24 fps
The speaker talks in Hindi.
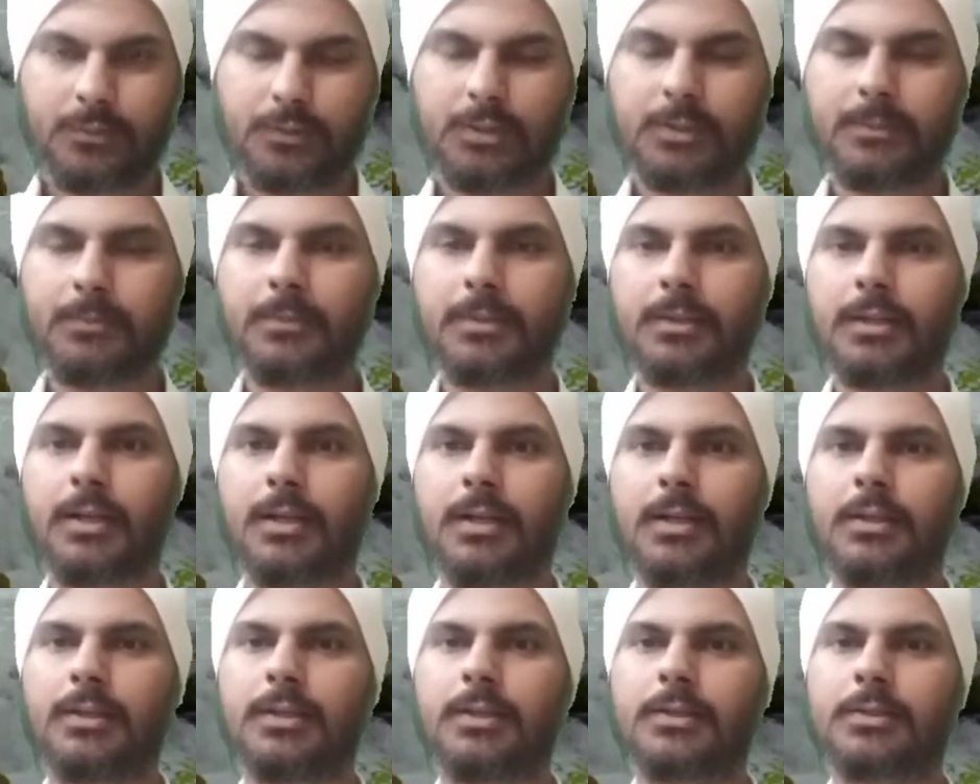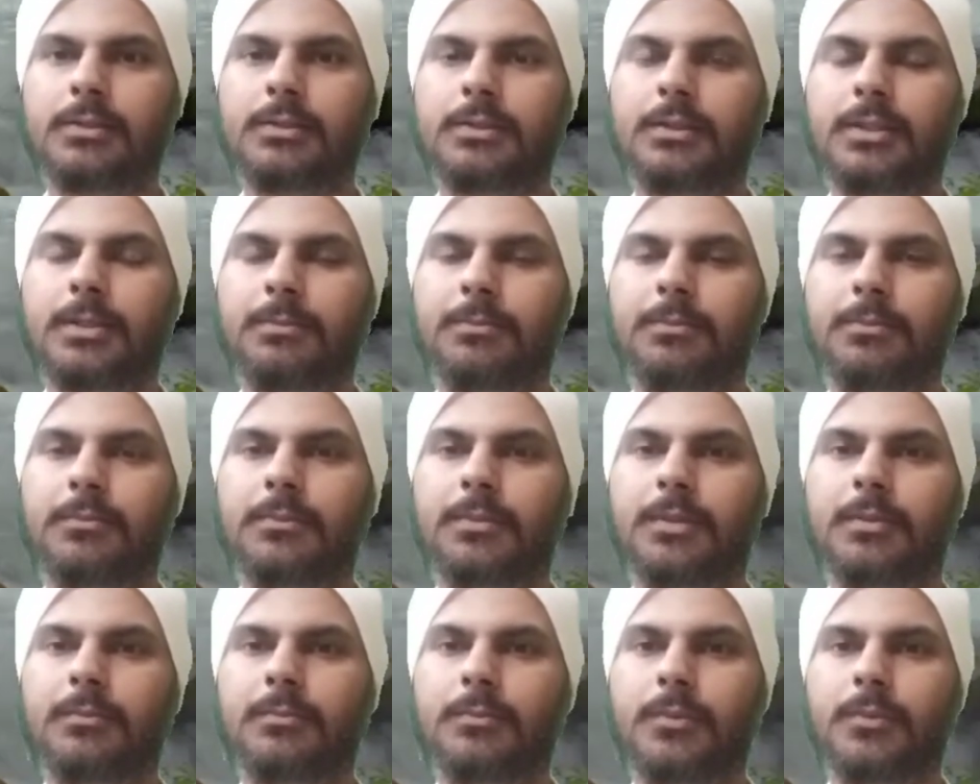उसी प्रकार जब
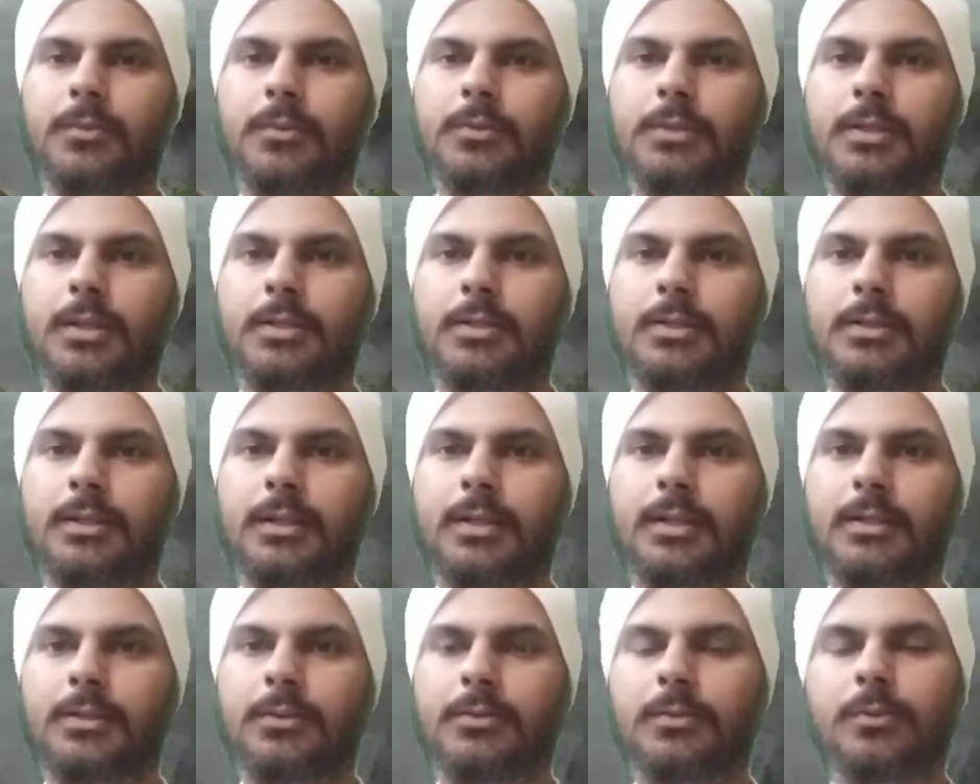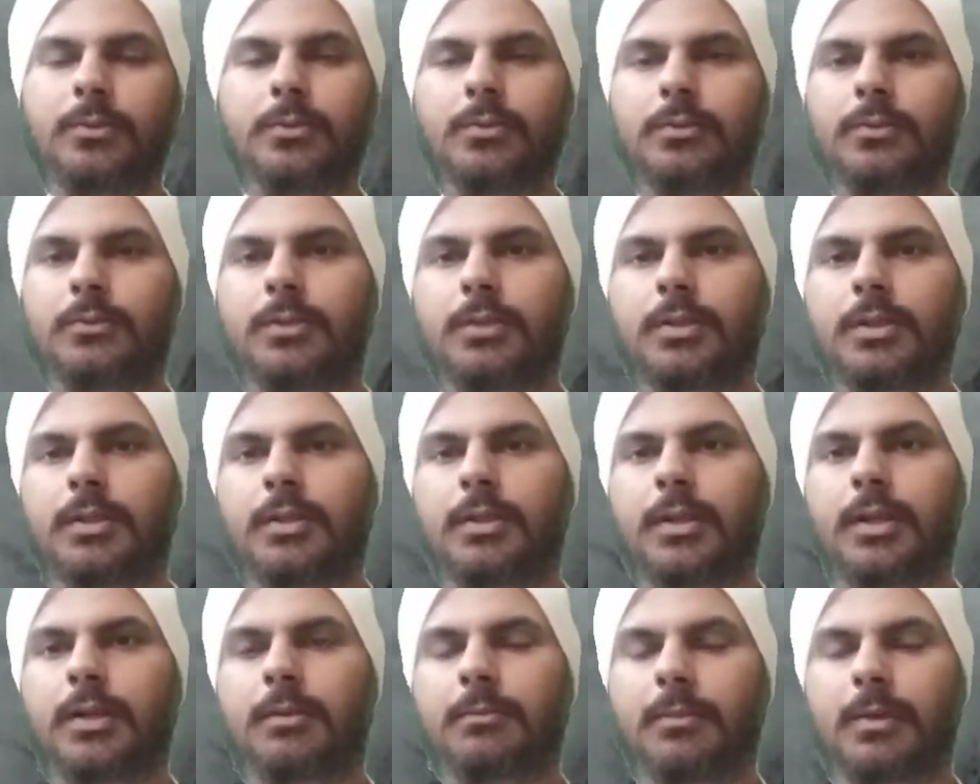मौत आती है तो
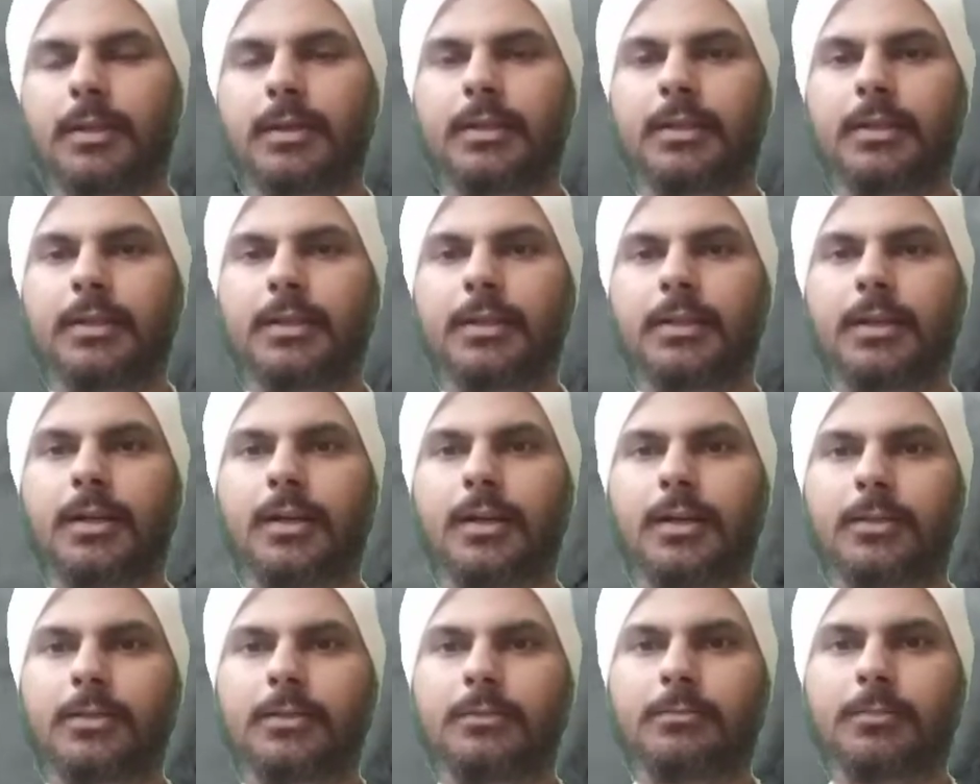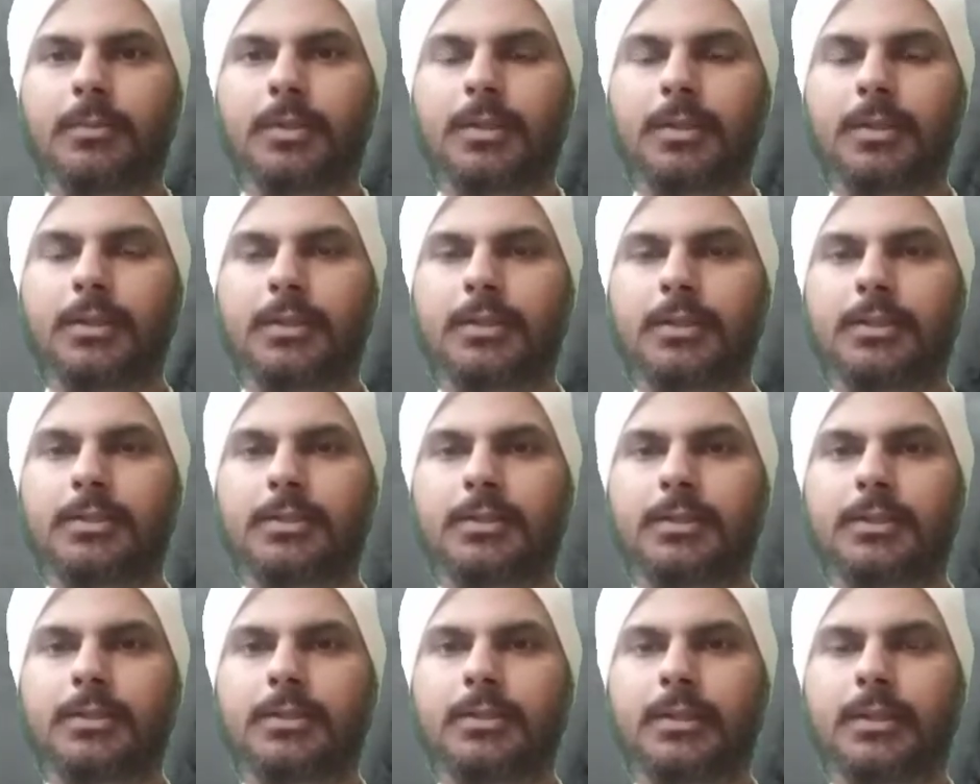हमारी आत्मा इस
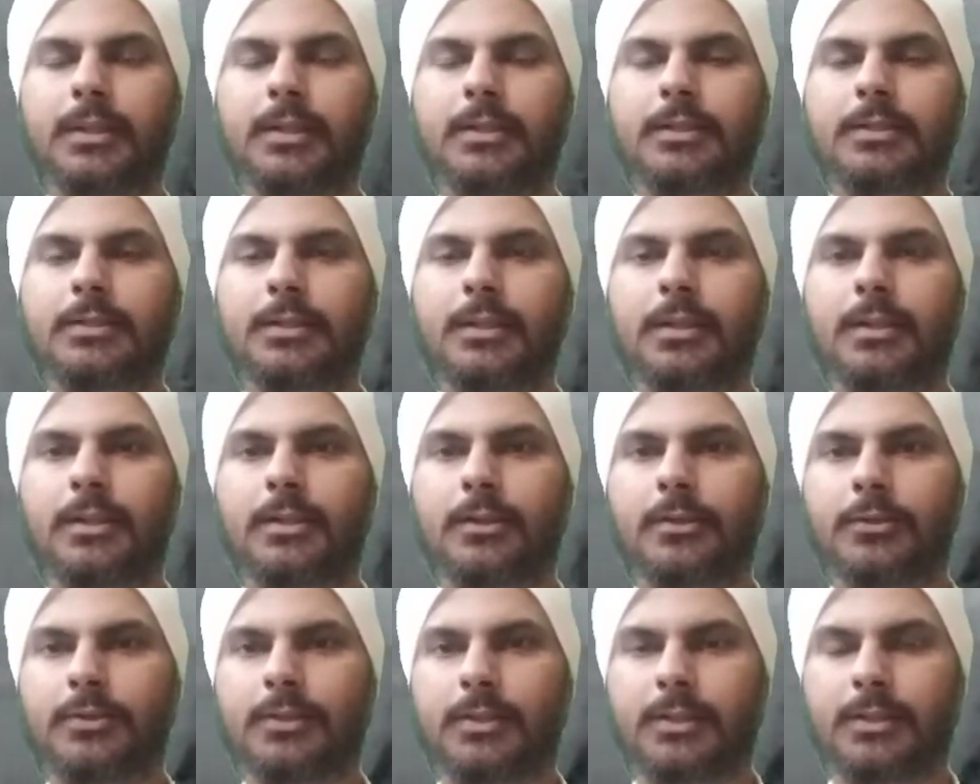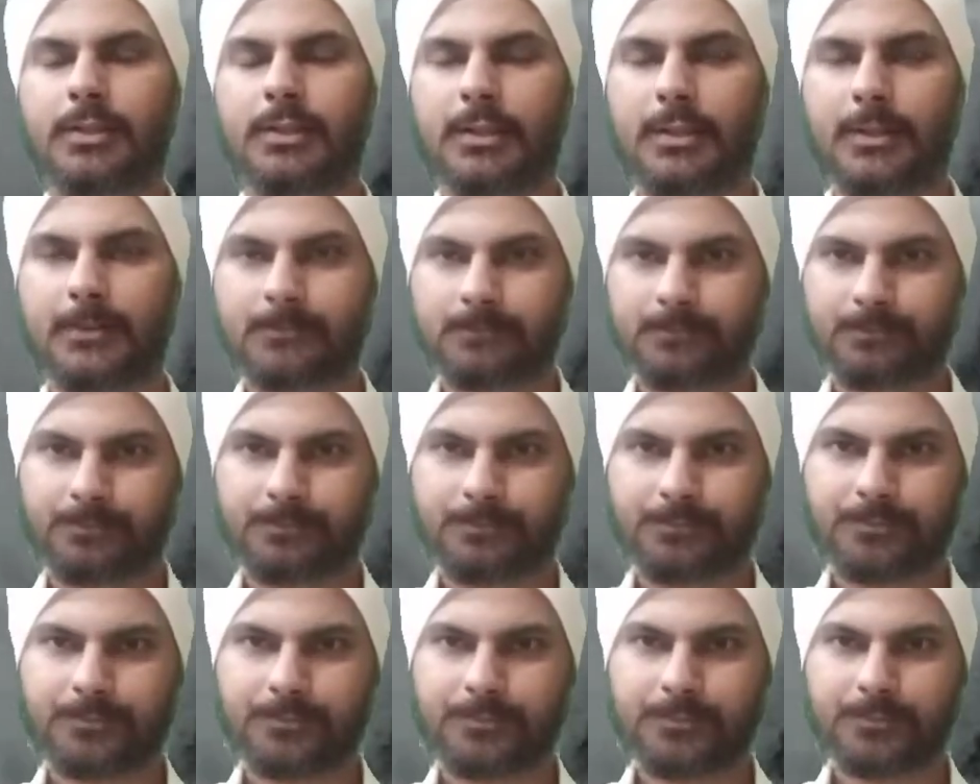देह से अलग हो जाती है
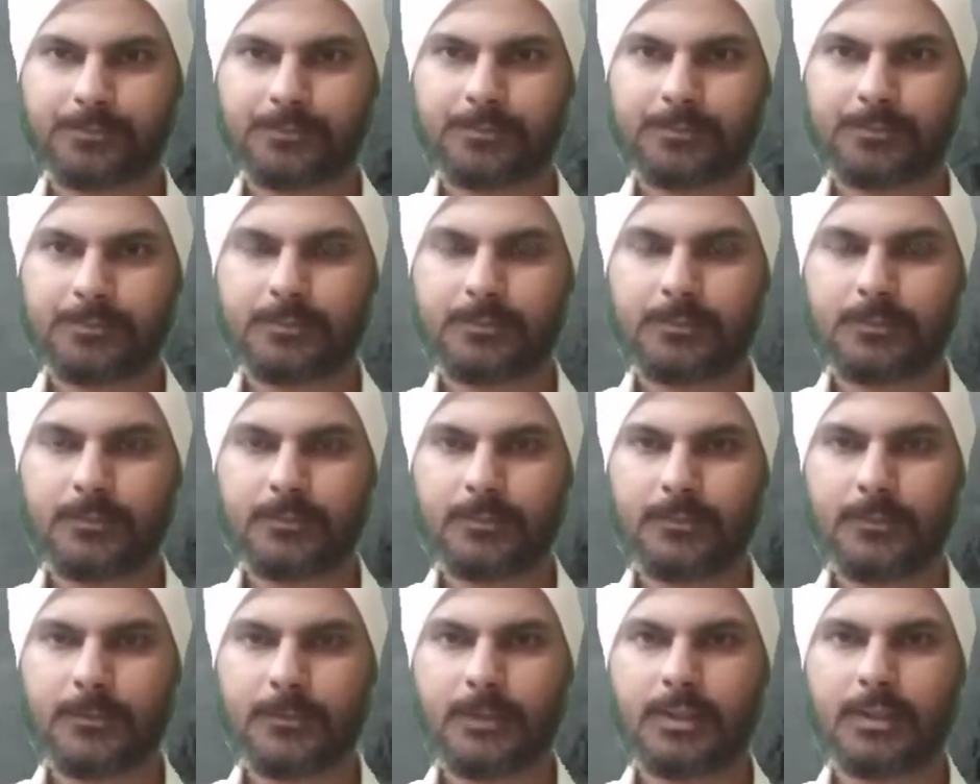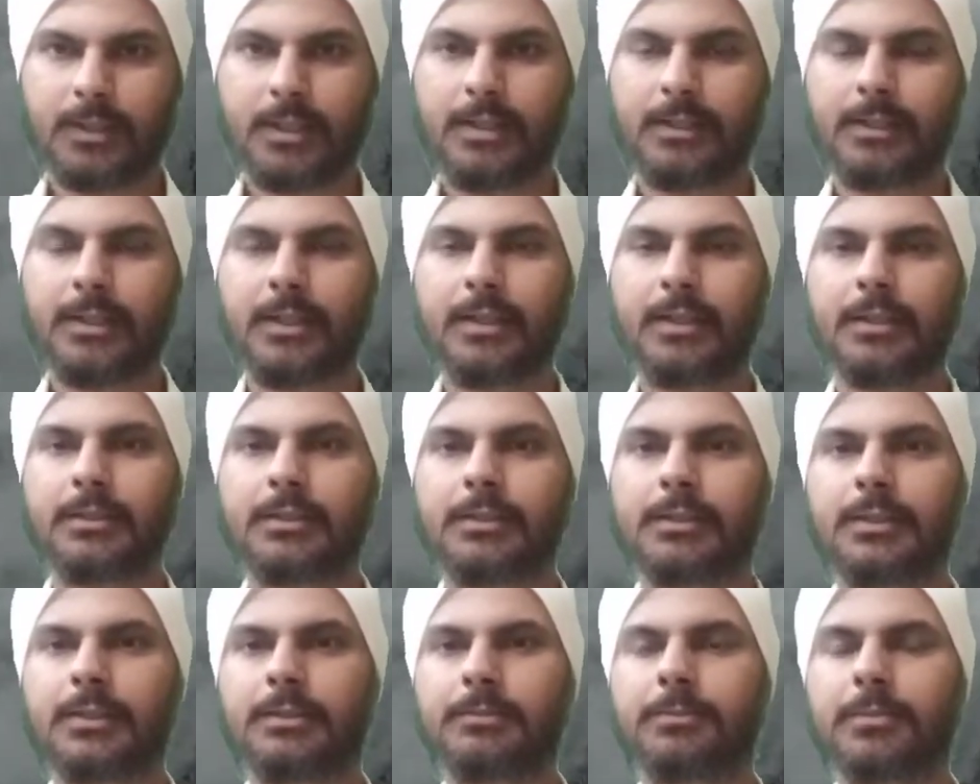चाहे देह
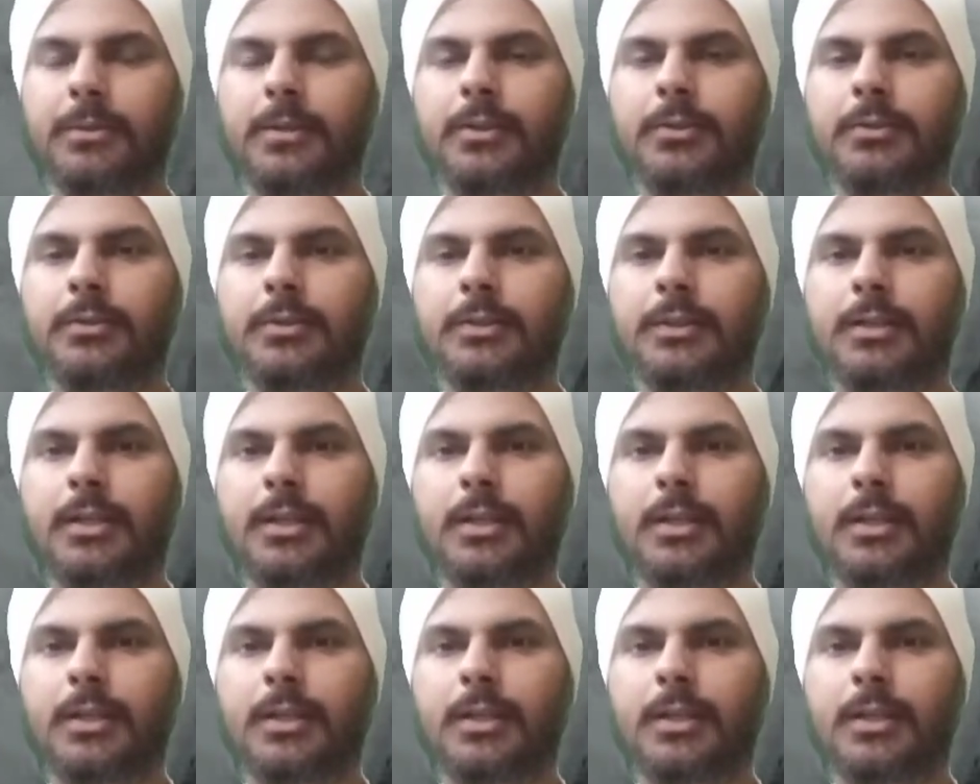किसी की पड़ी होती